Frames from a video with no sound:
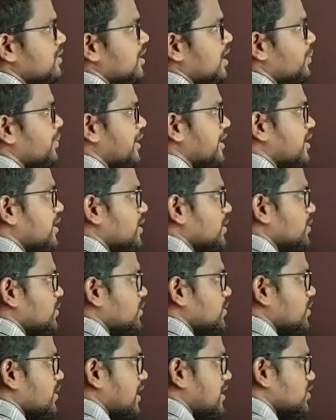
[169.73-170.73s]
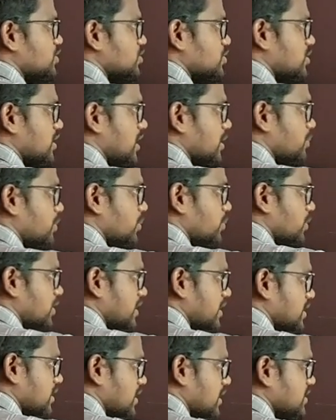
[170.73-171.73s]
அப்போ என்ன ஆகும் ஆஸ் யூஷுவல் எப்பவும்
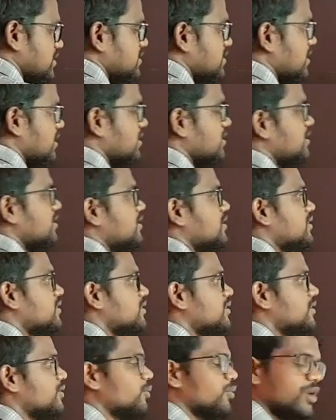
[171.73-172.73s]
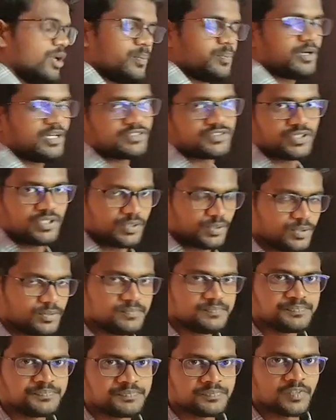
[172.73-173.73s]
போல் எனக்கு லென்ஸில் உள்ளே பாஸ் ஆகும்
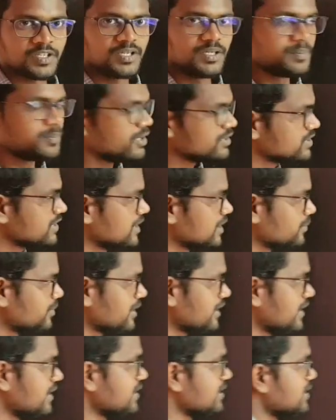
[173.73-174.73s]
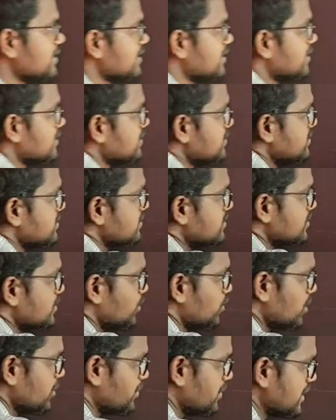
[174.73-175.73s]
பாஸ் ஆகிட்ட பிறகு எனக்கு இங்கே
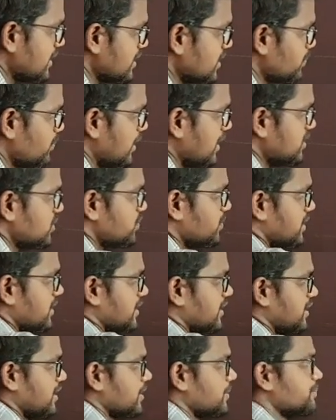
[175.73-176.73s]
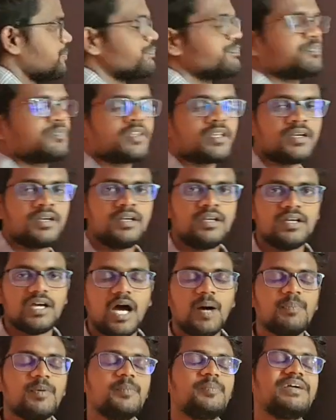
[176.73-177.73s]
ஒரு மிரர் ப்ளேஸ் பண்ணியிருக்கேன்
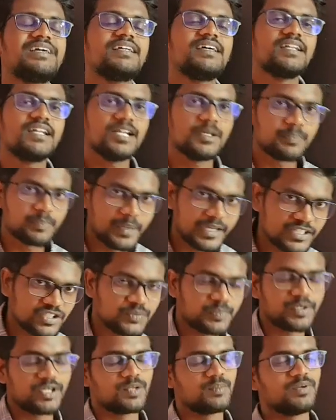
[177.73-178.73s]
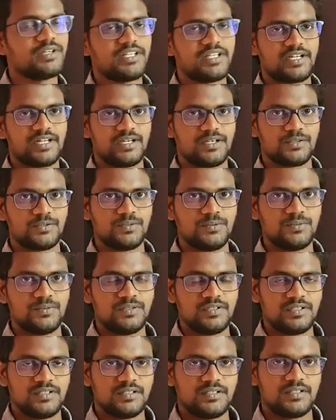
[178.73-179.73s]
அப்போ மிரரில் ப்ளேஸ் பண்ணும்போது என்ன ஆகும்
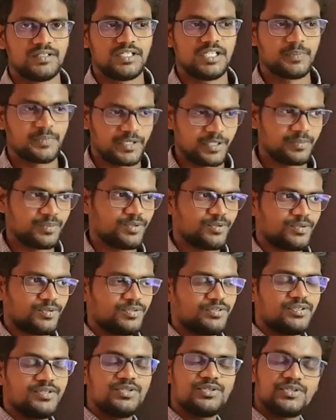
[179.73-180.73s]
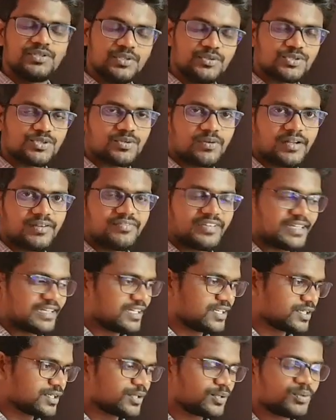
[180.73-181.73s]
இப்போ நம்ம யூஸ்வலாக
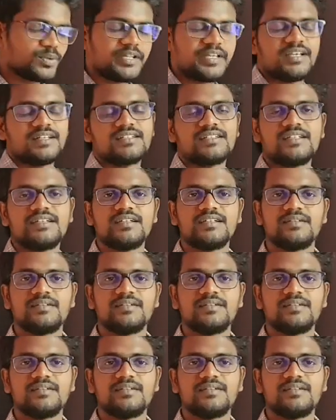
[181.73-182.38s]
வீட்டில் இருக்கக்கூடிய அந்த